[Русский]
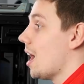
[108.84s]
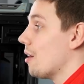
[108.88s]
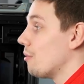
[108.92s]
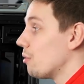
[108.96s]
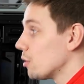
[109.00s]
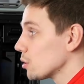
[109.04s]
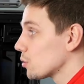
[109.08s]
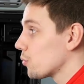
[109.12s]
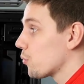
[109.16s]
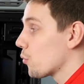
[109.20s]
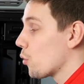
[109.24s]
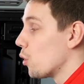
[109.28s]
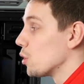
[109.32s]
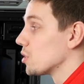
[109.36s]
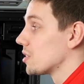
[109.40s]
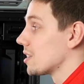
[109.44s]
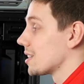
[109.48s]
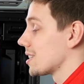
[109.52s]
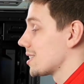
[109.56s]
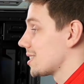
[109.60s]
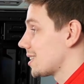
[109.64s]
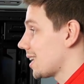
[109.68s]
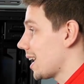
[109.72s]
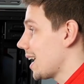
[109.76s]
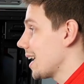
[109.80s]
А вот в
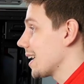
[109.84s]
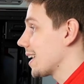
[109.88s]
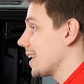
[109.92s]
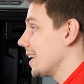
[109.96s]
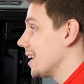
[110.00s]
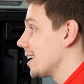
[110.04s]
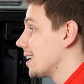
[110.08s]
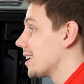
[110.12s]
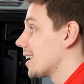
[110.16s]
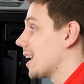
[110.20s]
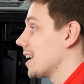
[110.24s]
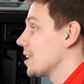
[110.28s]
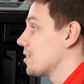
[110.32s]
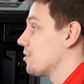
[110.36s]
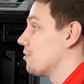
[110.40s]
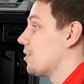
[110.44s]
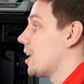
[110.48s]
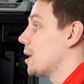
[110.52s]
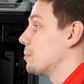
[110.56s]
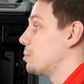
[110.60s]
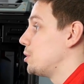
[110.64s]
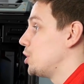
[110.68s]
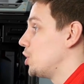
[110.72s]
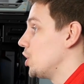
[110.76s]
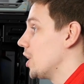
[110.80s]
Counter-Strike играть
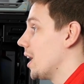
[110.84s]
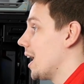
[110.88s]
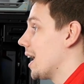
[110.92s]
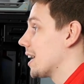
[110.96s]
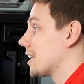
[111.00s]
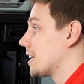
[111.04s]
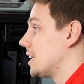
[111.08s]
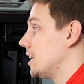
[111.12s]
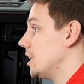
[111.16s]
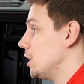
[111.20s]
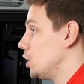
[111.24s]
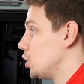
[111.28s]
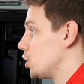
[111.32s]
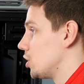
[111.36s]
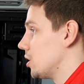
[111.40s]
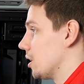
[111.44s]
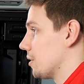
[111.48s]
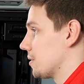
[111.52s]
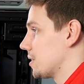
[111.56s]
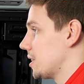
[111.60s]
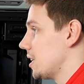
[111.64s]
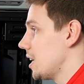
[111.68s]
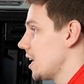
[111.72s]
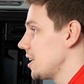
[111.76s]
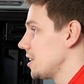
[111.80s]
вообще отлично,
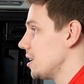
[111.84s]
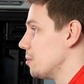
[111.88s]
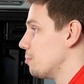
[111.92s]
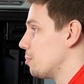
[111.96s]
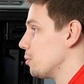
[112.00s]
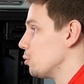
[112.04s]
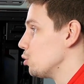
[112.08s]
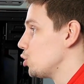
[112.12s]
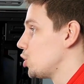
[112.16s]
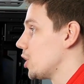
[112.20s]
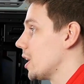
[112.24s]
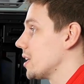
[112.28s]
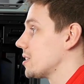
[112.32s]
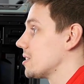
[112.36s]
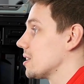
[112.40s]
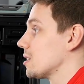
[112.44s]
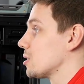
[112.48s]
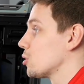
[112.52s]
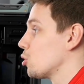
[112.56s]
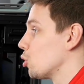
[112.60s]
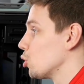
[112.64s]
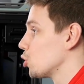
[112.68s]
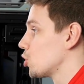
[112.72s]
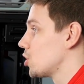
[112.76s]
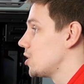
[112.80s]
в среднем получается
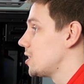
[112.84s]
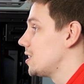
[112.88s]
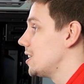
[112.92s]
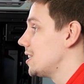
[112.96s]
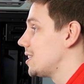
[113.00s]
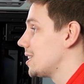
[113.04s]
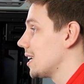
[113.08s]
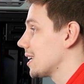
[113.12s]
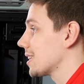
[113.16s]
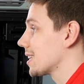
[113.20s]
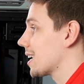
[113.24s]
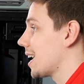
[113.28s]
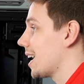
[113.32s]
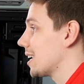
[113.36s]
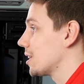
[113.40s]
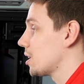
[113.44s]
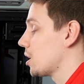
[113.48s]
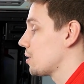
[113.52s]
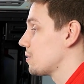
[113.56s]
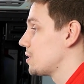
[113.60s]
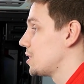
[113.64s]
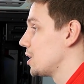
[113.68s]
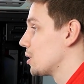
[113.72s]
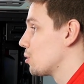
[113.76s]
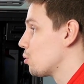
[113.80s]
160
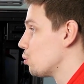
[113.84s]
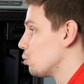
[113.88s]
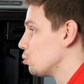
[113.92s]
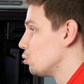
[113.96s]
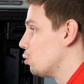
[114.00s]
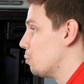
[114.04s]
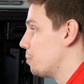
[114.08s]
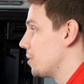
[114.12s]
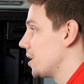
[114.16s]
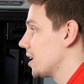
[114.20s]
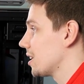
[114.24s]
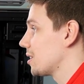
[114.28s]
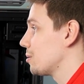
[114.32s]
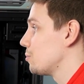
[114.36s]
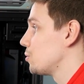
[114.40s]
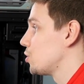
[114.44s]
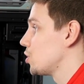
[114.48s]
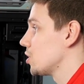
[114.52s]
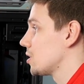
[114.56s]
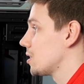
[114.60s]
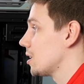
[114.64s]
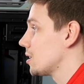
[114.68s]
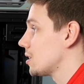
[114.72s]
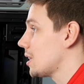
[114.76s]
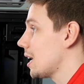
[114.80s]
кадров в секунду, при этом
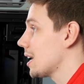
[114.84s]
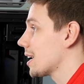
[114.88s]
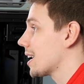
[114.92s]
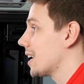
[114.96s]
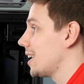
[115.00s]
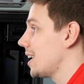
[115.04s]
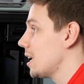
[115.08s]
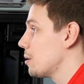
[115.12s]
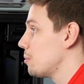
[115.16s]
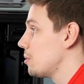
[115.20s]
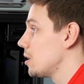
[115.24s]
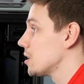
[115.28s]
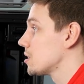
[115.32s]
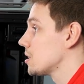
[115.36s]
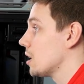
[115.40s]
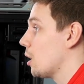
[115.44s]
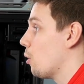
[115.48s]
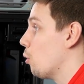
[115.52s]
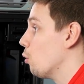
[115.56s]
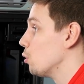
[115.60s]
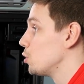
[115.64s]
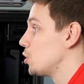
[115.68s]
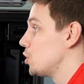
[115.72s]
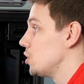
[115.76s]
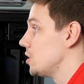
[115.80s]
частота Частота колеблется
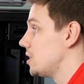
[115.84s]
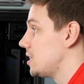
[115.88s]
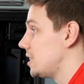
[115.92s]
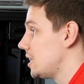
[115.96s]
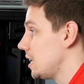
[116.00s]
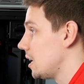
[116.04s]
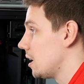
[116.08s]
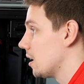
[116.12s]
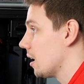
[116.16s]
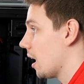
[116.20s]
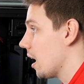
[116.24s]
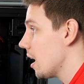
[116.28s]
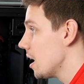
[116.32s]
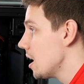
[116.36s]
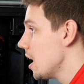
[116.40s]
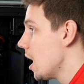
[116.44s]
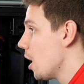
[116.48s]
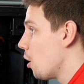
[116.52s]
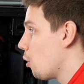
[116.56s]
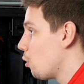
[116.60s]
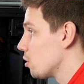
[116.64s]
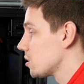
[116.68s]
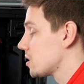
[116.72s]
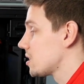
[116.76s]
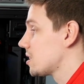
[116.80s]
очень сильно,
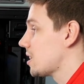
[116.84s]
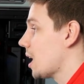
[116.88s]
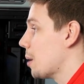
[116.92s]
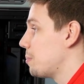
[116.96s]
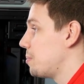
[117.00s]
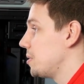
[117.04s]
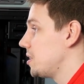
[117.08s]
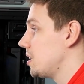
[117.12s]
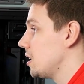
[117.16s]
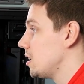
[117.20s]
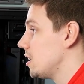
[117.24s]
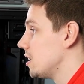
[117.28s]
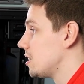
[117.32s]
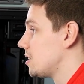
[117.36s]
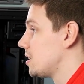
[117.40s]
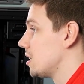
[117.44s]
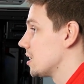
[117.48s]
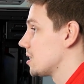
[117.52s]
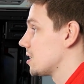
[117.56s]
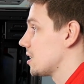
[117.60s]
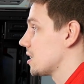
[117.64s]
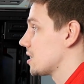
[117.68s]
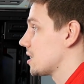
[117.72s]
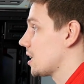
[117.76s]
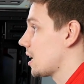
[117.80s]
от
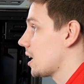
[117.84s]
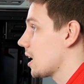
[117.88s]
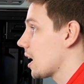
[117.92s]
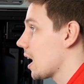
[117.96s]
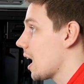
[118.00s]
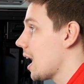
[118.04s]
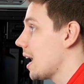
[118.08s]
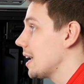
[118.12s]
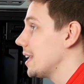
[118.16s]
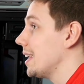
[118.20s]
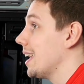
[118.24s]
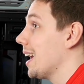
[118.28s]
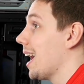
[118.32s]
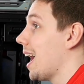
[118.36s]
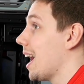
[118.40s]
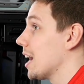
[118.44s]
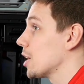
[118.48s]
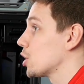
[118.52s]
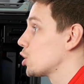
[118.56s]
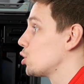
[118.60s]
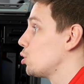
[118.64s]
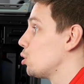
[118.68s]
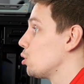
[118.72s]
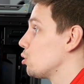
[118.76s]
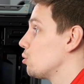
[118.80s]
150-140 и
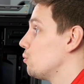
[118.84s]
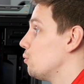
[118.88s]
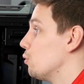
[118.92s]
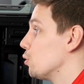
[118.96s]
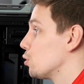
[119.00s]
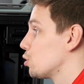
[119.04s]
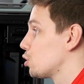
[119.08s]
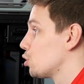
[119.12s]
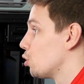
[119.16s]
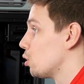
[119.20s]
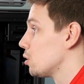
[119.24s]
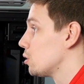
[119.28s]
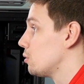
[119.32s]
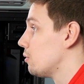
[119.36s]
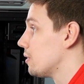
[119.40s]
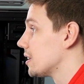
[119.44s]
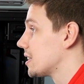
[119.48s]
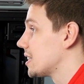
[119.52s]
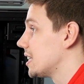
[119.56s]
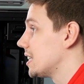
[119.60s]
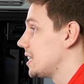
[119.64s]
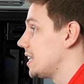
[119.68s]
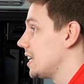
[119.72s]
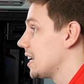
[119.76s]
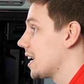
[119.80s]
аж до
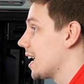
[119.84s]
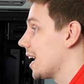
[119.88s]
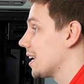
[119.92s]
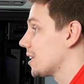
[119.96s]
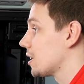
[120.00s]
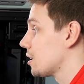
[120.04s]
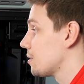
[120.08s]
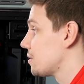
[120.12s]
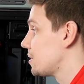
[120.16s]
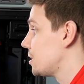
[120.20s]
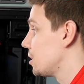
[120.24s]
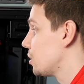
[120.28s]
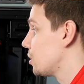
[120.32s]
220 кадров в